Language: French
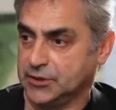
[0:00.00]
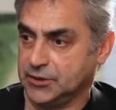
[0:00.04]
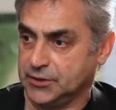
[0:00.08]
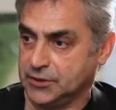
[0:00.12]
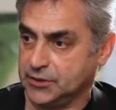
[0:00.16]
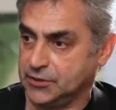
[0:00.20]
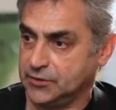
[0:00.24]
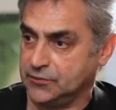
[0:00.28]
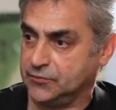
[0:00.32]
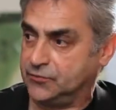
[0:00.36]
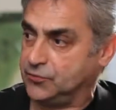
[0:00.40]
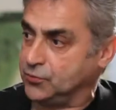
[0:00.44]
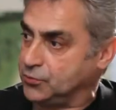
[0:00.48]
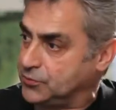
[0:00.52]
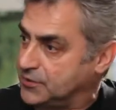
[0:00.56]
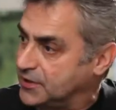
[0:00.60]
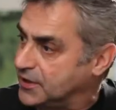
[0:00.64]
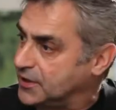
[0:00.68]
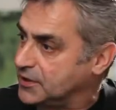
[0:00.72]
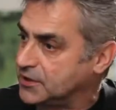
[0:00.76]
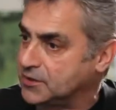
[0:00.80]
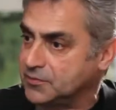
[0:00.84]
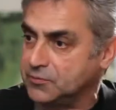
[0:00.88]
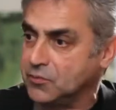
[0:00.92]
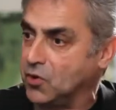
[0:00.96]
vos
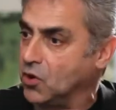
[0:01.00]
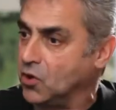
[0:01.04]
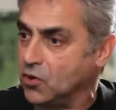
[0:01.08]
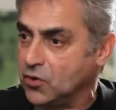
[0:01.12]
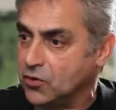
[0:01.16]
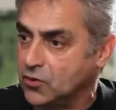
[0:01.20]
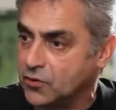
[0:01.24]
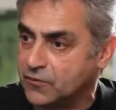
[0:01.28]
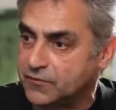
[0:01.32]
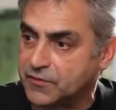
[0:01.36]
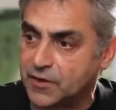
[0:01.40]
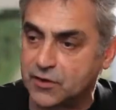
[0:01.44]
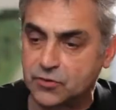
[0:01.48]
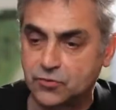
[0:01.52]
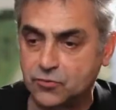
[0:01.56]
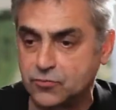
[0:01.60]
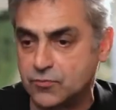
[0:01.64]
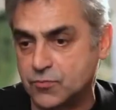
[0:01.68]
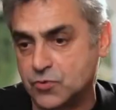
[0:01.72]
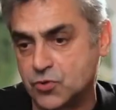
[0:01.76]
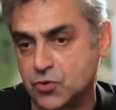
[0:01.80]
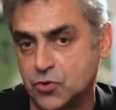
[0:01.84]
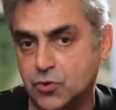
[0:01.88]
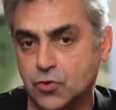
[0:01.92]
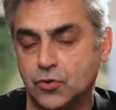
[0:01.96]
traitements, enfin
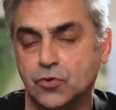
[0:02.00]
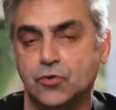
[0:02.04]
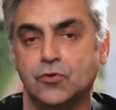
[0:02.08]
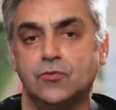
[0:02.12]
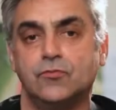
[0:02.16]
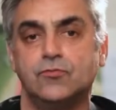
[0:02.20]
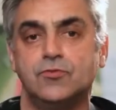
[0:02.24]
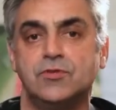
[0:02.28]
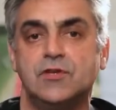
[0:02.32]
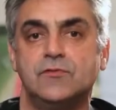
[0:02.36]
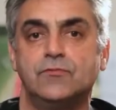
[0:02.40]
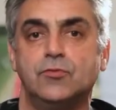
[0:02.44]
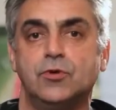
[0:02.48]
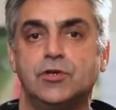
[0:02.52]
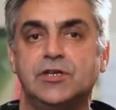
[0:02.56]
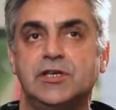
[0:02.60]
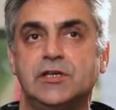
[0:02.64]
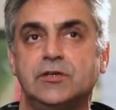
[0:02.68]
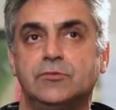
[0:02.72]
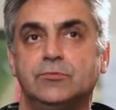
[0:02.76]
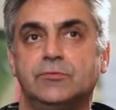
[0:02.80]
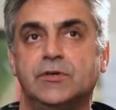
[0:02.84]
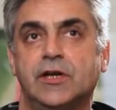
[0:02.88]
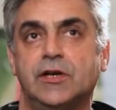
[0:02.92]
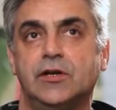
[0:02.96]
ce que vous évoquiez
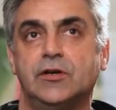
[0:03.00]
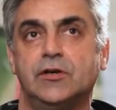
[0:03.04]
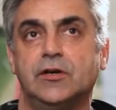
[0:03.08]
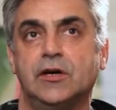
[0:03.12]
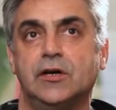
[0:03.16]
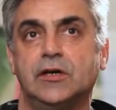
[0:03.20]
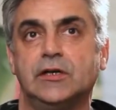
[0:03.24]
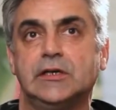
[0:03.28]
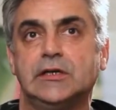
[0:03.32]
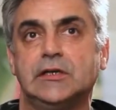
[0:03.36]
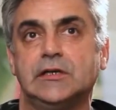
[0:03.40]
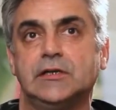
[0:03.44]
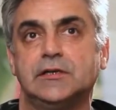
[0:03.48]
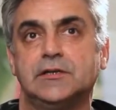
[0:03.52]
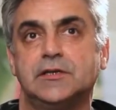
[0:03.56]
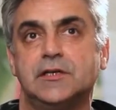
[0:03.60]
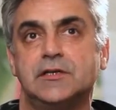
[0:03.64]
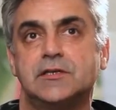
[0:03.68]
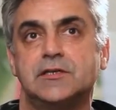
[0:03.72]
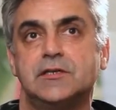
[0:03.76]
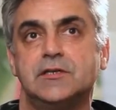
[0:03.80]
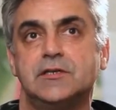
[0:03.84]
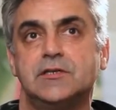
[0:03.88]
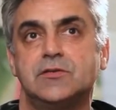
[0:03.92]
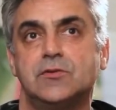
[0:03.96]
tout à l'heure. Qu'est-ce
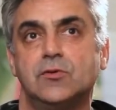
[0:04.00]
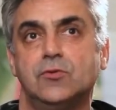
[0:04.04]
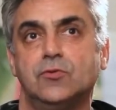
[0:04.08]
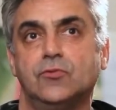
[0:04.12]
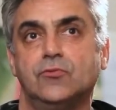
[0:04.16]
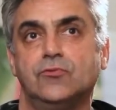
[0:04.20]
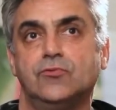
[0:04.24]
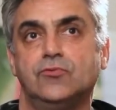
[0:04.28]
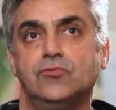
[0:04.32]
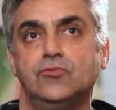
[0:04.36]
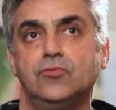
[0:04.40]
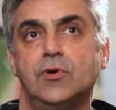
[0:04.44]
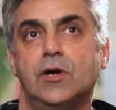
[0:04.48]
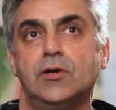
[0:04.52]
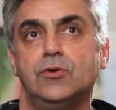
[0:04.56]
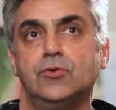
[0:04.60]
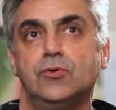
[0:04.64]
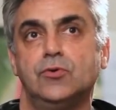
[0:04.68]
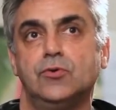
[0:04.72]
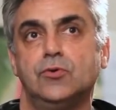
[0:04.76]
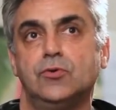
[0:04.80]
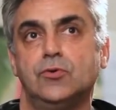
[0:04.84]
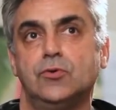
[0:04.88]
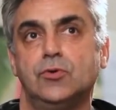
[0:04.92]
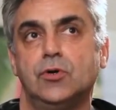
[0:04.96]
qui, selon vous, a
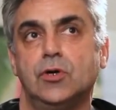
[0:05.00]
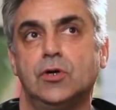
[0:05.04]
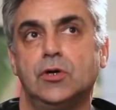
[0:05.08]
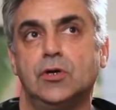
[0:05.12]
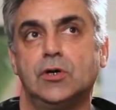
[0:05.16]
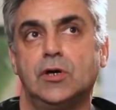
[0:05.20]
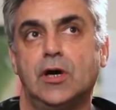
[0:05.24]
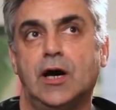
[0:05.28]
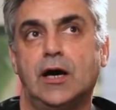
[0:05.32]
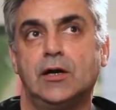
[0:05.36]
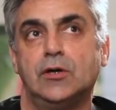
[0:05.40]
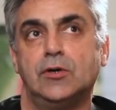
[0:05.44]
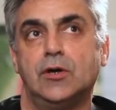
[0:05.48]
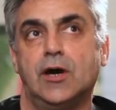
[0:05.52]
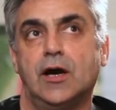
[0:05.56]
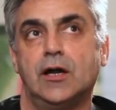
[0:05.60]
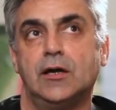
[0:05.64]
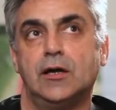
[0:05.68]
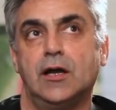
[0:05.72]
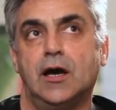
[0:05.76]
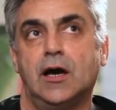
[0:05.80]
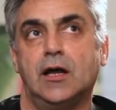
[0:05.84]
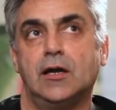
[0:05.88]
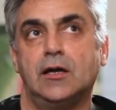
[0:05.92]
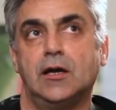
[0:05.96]
le,
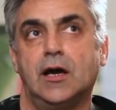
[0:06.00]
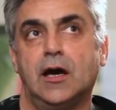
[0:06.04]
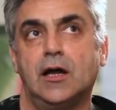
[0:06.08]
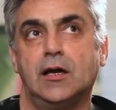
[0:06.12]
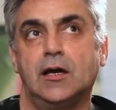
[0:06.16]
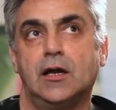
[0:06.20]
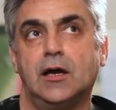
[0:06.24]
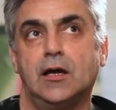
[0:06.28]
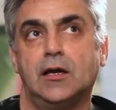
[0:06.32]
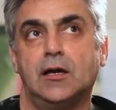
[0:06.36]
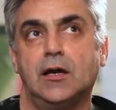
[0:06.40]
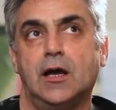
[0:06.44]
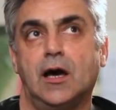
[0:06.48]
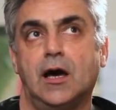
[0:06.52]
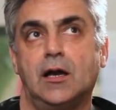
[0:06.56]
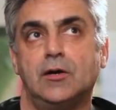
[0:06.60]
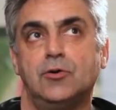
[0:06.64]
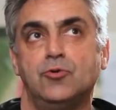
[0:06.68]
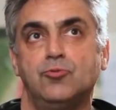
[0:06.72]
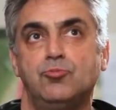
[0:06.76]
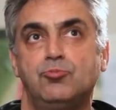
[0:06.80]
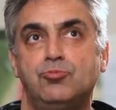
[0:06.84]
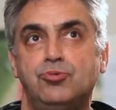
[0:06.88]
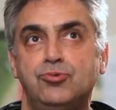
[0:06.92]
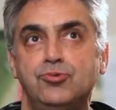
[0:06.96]
le
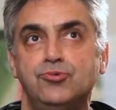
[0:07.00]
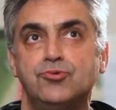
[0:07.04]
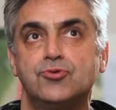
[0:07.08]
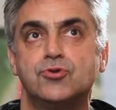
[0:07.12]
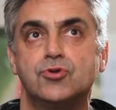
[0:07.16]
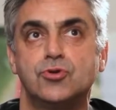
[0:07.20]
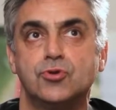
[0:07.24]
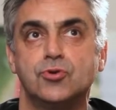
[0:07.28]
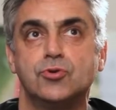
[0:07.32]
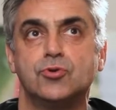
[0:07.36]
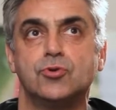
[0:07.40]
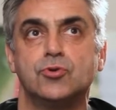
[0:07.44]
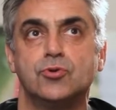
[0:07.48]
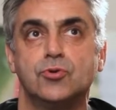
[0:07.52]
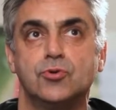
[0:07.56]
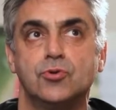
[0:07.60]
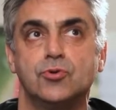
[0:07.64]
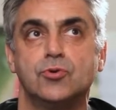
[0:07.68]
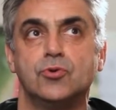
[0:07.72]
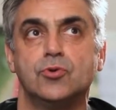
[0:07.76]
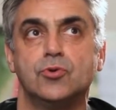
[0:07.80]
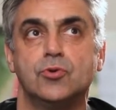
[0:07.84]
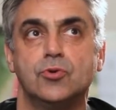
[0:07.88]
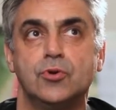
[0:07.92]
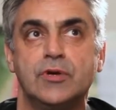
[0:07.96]
plus
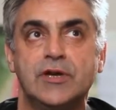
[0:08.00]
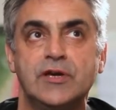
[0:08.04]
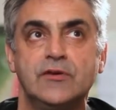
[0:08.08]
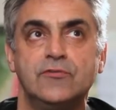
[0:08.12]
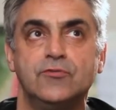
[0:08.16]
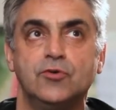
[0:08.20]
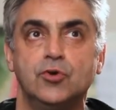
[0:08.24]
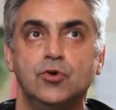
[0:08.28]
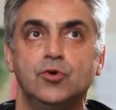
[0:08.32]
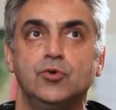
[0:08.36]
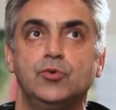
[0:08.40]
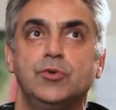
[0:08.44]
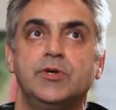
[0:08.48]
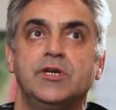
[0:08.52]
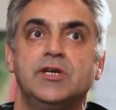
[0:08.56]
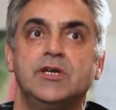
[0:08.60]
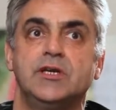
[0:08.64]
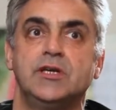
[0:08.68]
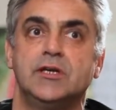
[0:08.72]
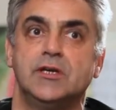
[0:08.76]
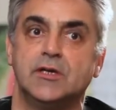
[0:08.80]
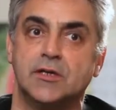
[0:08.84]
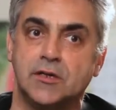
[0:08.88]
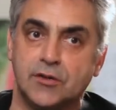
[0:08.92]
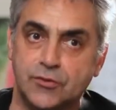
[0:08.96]

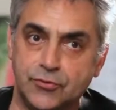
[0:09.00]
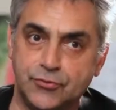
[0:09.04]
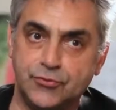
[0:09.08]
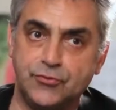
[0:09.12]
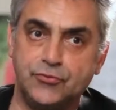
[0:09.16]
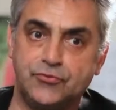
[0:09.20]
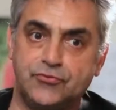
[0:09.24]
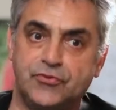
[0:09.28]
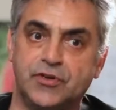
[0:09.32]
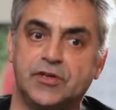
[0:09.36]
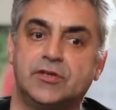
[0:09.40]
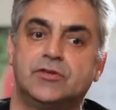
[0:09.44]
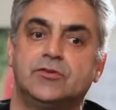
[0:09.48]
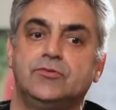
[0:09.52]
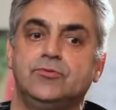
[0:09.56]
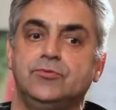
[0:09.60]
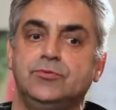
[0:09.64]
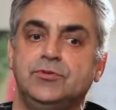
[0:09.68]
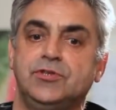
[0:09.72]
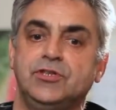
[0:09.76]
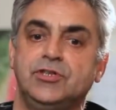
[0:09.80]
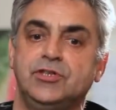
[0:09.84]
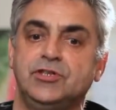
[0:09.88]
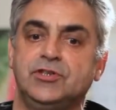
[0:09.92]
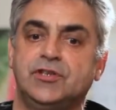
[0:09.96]
évolué du fait du
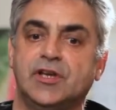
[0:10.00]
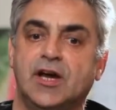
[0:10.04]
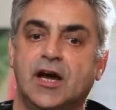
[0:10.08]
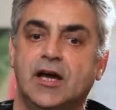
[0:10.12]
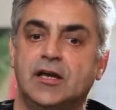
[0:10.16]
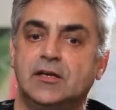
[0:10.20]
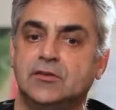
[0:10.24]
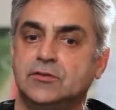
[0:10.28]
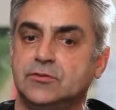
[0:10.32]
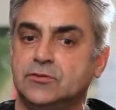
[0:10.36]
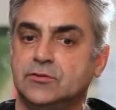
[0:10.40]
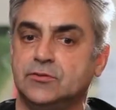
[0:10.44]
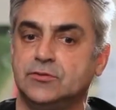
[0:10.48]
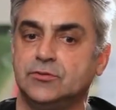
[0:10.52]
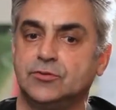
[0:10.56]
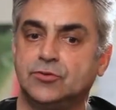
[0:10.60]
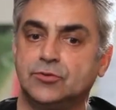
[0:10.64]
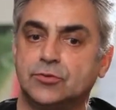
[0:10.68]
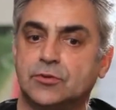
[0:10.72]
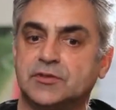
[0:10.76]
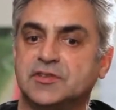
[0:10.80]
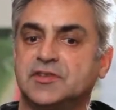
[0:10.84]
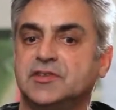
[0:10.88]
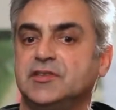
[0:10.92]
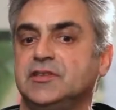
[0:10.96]
digital
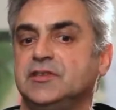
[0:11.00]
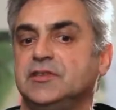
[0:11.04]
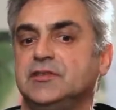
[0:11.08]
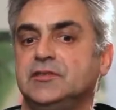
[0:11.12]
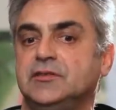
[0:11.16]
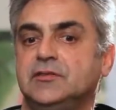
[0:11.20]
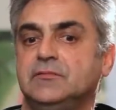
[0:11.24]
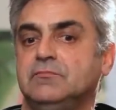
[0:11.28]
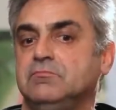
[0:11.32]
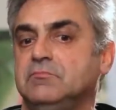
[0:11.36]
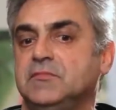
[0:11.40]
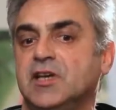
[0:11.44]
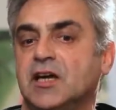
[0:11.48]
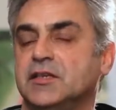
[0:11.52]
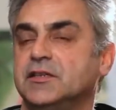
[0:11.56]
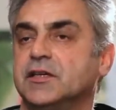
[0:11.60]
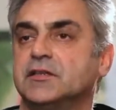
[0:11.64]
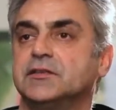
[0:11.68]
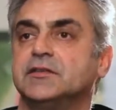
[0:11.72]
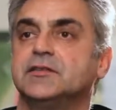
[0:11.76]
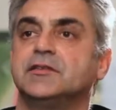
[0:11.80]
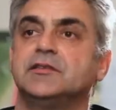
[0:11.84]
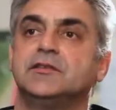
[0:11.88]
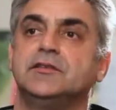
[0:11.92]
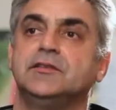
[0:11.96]
sur ces dernières
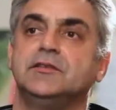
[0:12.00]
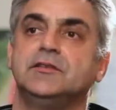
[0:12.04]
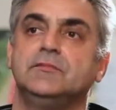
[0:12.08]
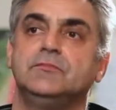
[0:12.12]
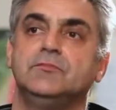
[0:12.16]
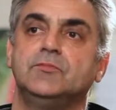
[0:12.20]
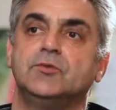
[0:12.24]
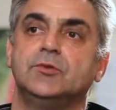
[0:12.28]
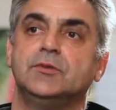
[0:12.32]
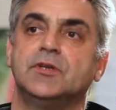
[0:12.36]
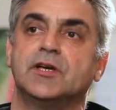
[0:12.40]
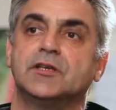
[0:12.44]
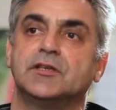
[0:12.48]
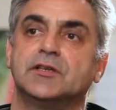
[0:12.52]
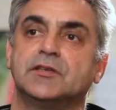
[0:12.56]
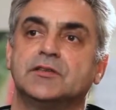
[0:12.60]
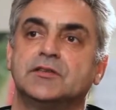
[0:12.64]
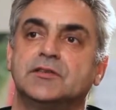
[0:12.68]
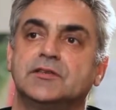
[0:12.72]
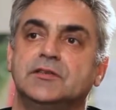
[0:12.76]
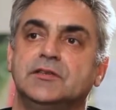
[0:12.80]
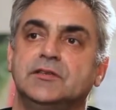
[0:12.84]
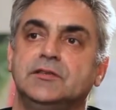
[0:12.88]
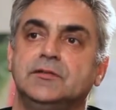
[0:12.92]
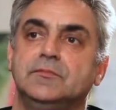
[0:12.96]
décennies, deux dernières
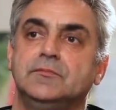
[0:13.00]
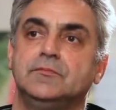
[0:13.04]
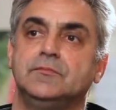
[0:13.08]
décennies